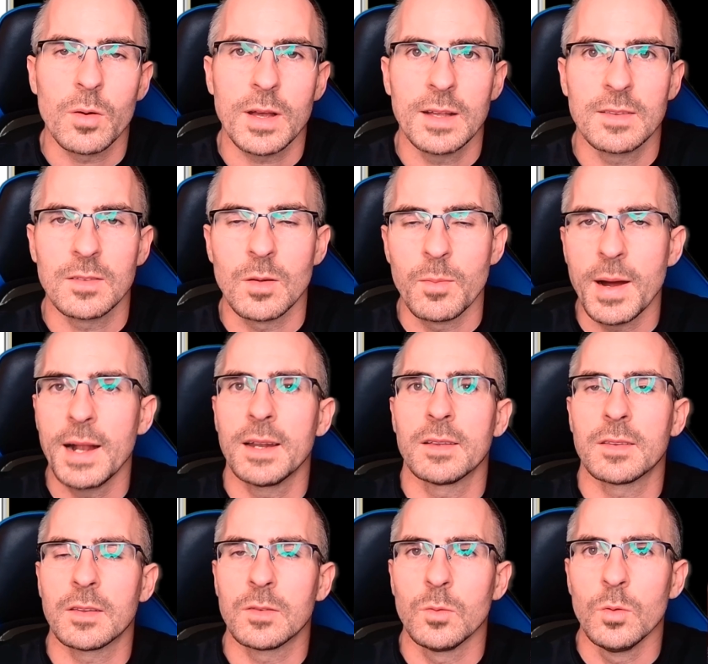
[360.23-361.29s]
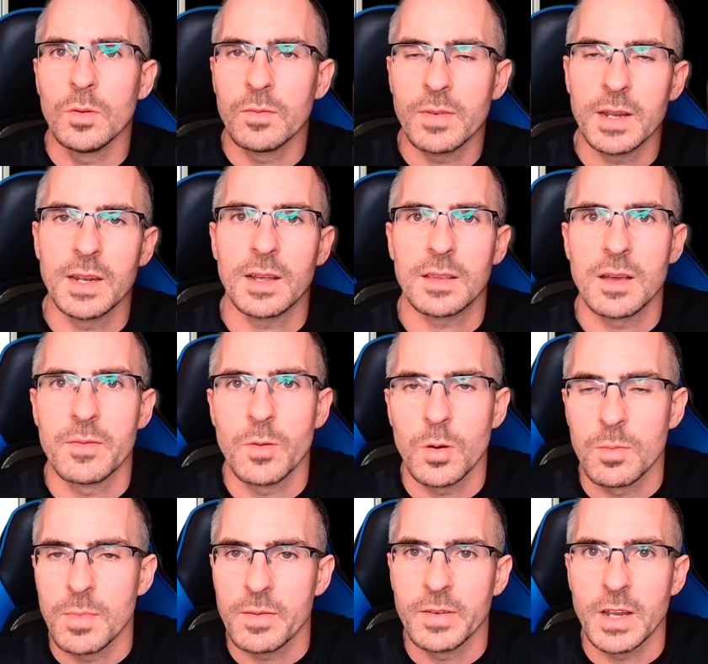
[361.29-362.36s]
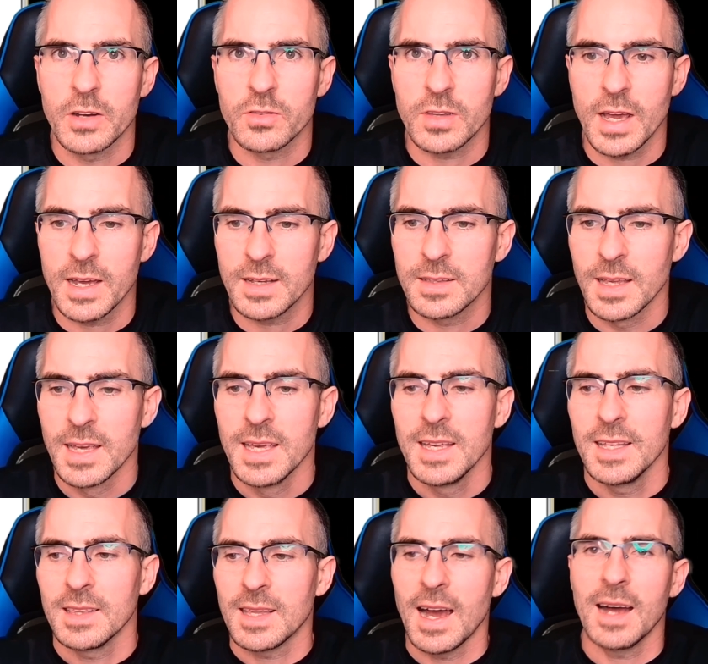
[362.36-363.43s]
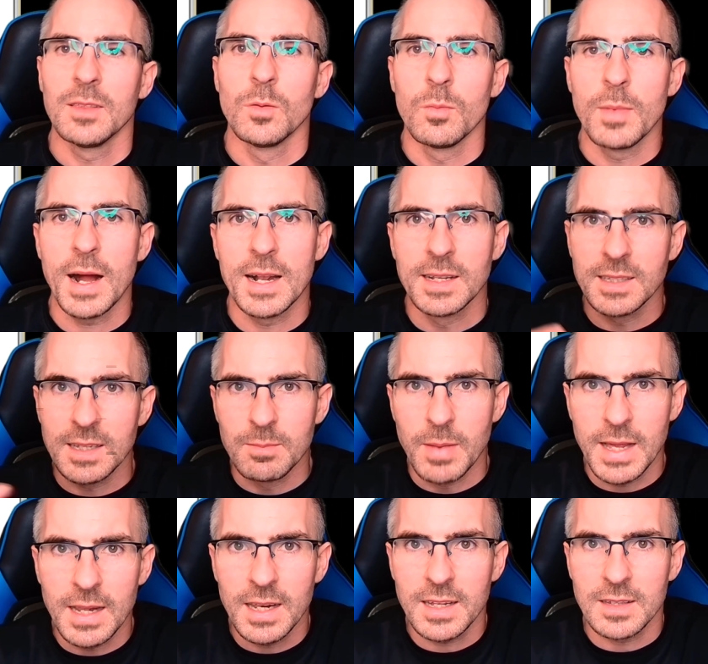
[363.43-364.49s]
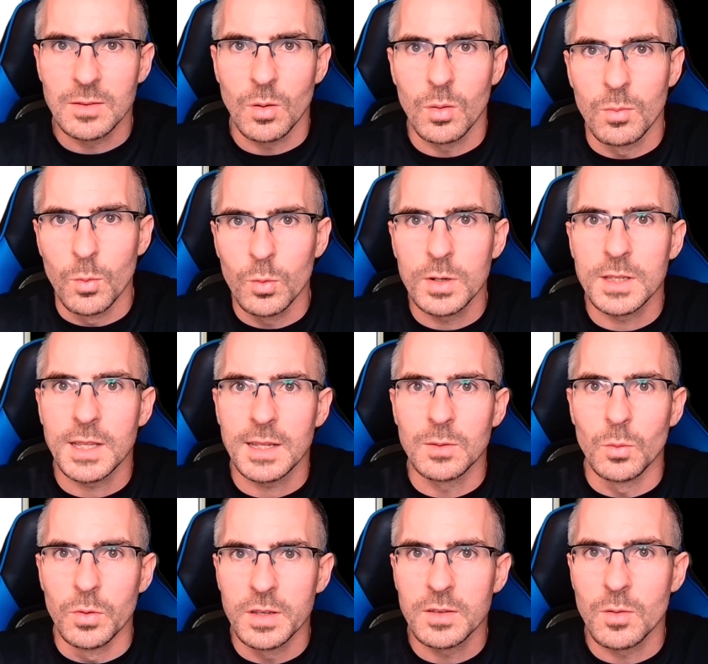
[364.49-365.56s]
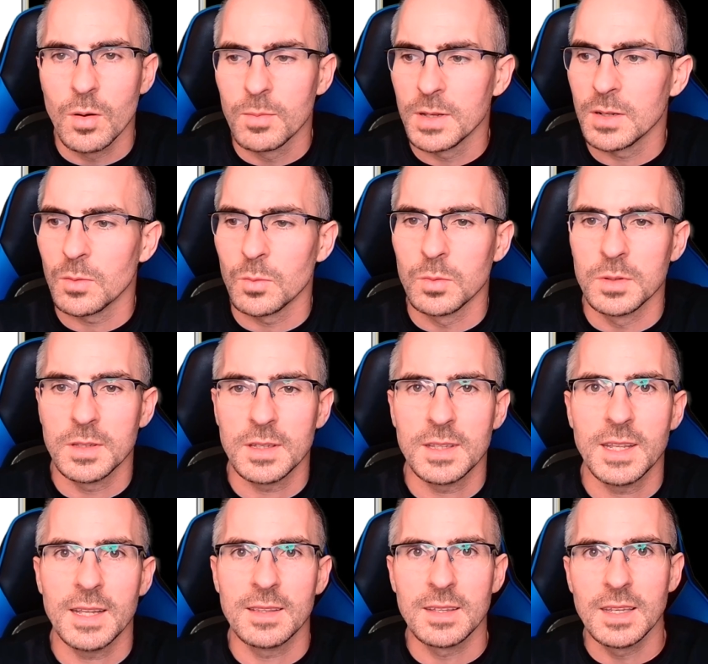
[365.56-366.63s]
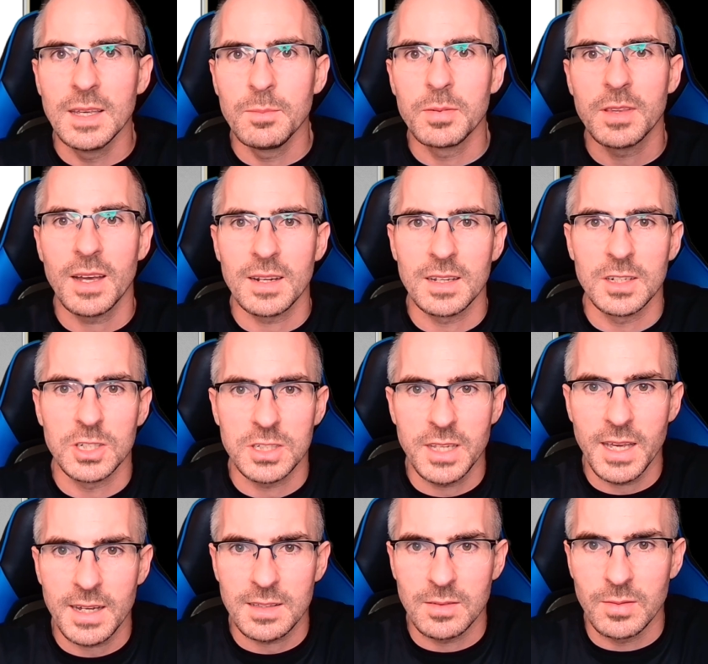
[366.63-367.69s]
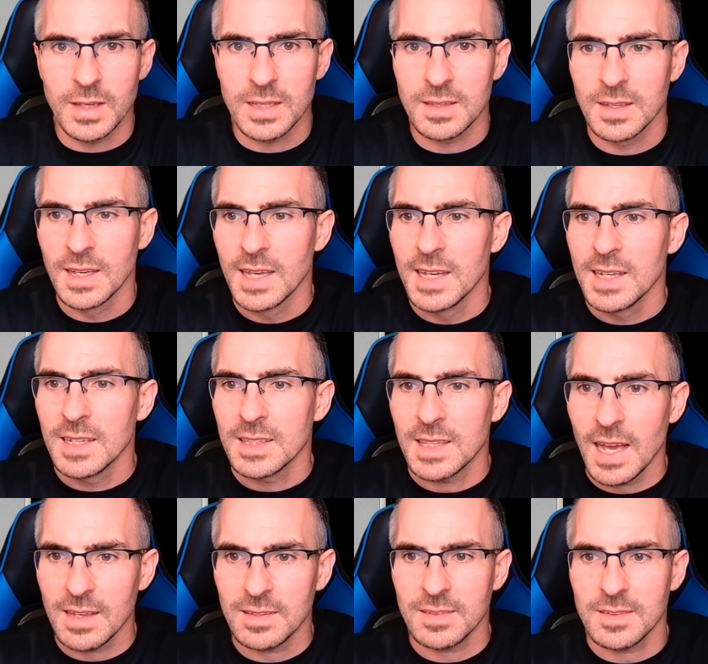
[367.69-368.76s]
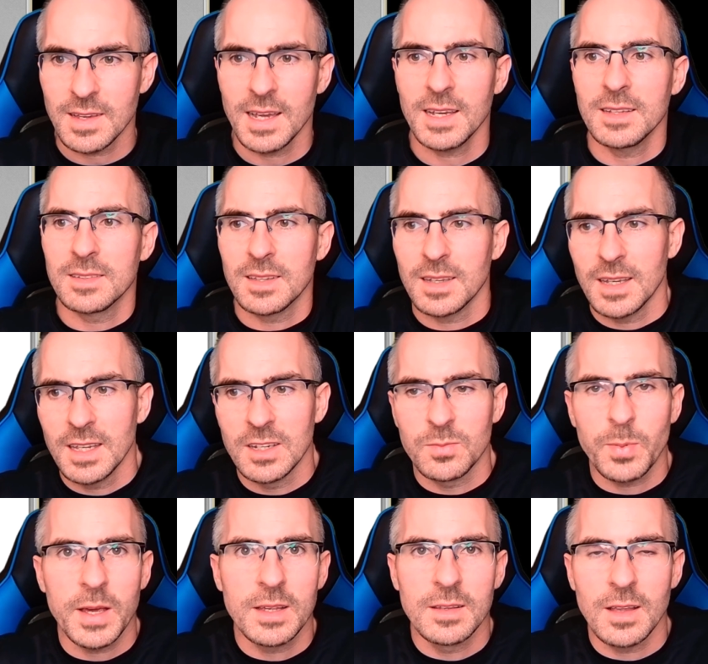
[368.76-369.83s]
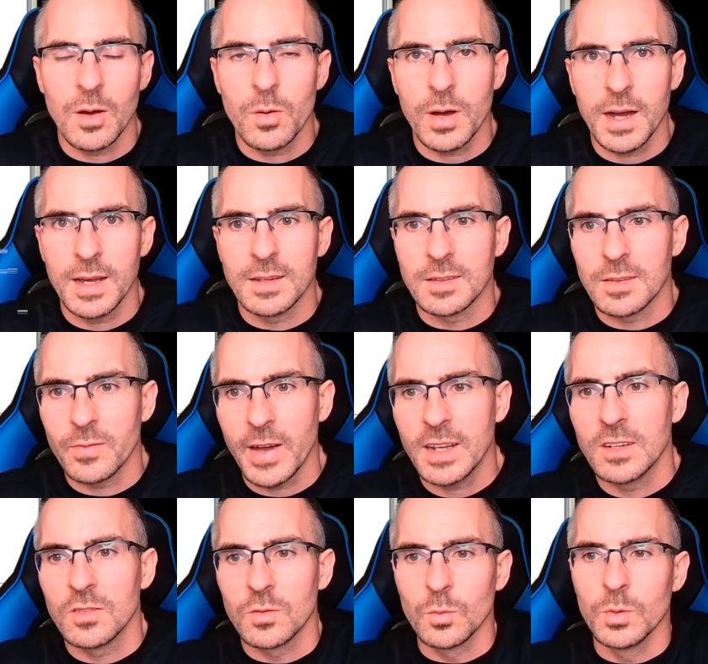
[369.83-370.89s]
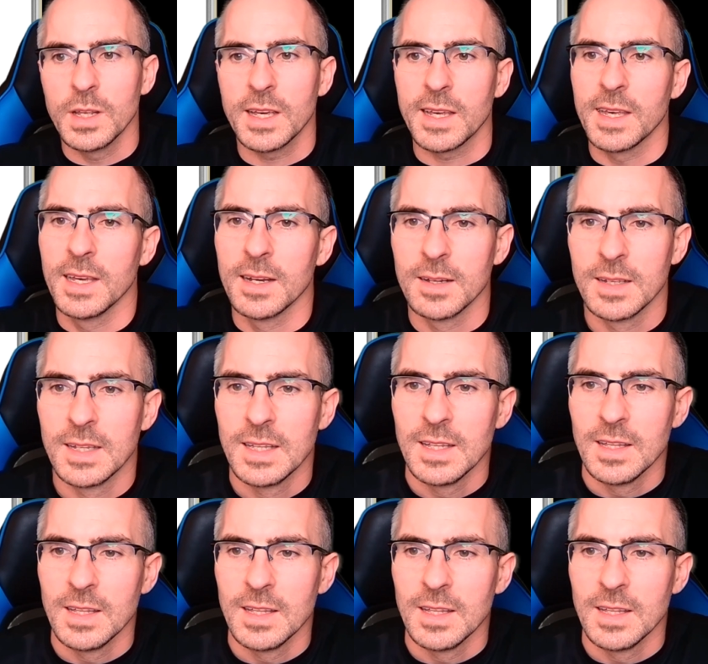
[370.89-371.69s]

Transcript: auch ganz normal, dass das irgendwann nach einer Woche mal wieder steigt, da nun mal die männlichen Hormone dann durchkommen und der Trieb dann gestärkt wird. Das zeigt entsprechend auch eine zweite Studie hier.